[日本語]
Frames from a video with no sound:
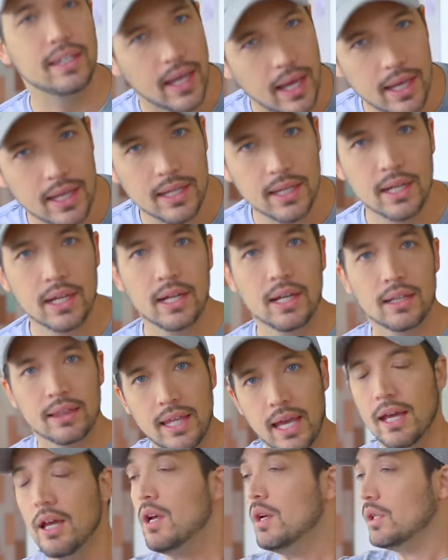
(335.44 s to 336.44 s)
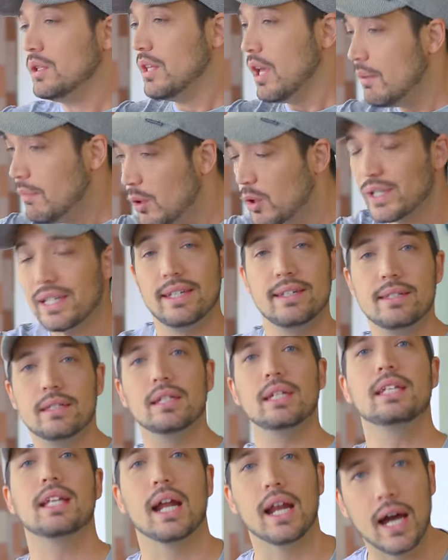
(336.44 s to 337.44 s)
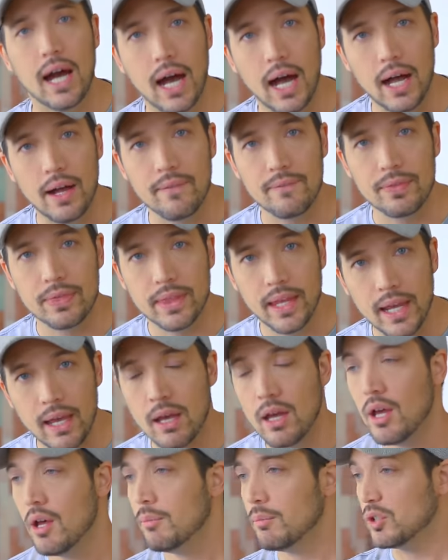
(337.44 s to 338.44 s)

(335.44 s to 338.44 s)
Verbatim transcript: て、でも気づいたらね、